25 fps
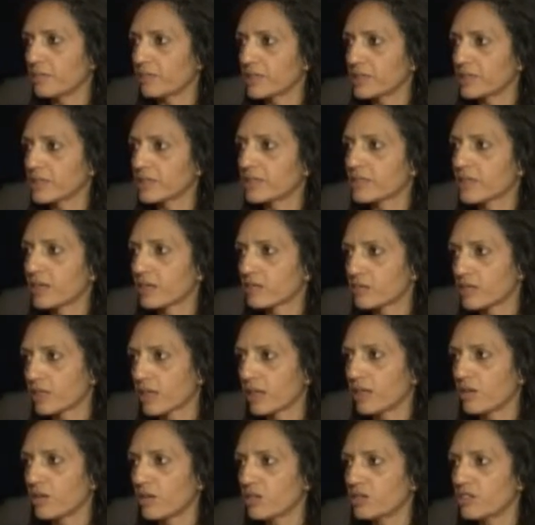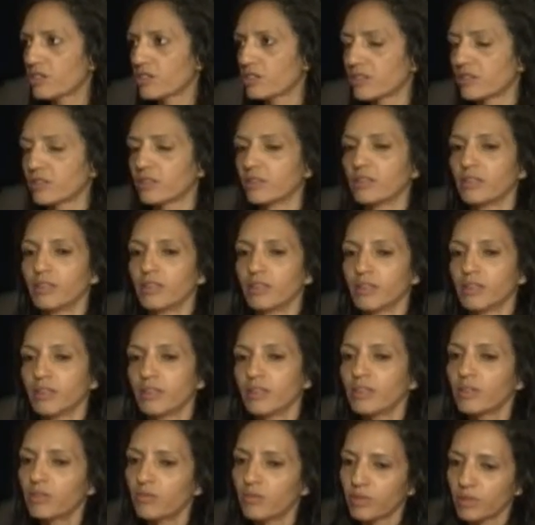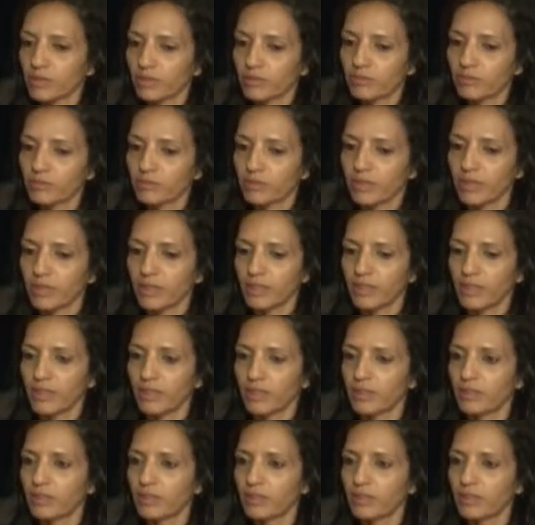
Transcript: precisar usar a lojinha. Enquanto é,